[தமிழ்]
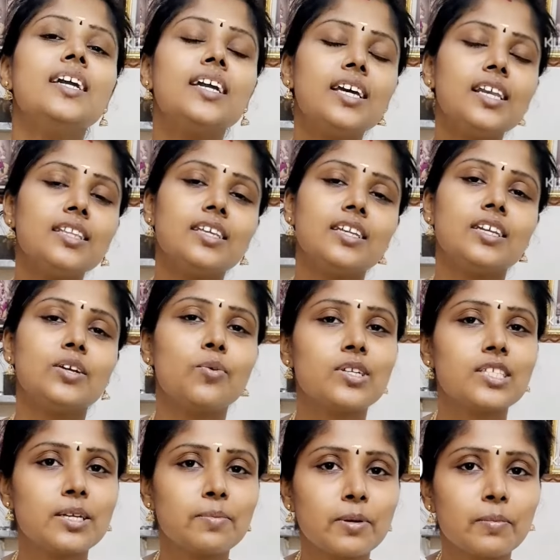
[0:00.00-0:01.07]
கீழே தெரிகிற
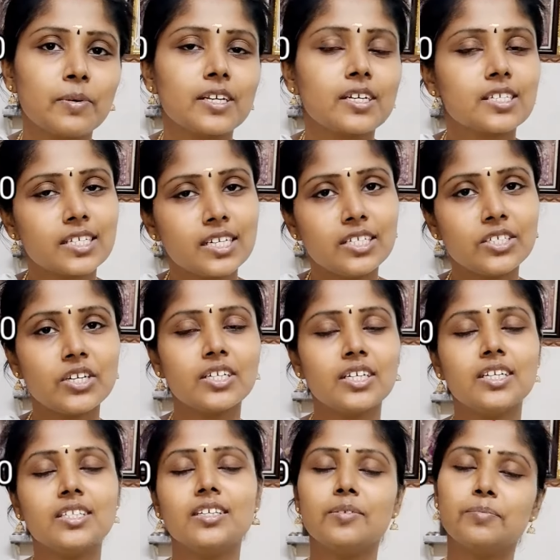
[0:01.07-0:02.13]
வாட்ஸ்அப் நம்பருக்கு ஸ்க்ரீன்ஷாட்
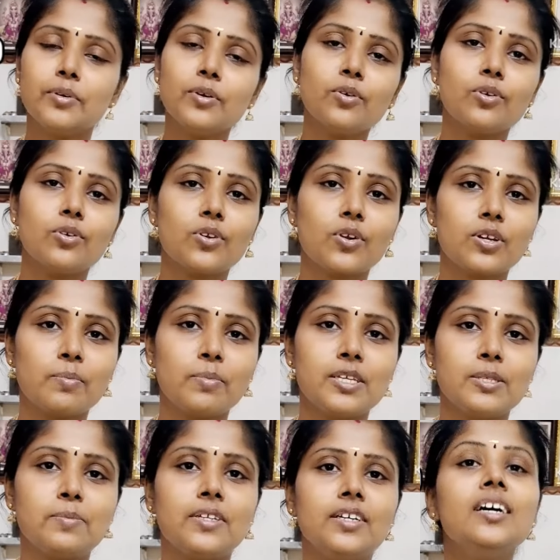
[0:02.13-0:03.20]
எடுத்து அனுப்பி உங்களோட ஆர்டர்
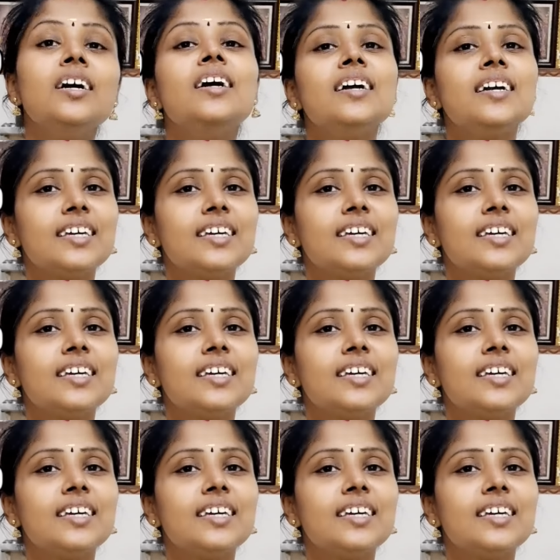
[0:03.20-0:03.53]
ப்ளேஸ் பண்ணுங்கள்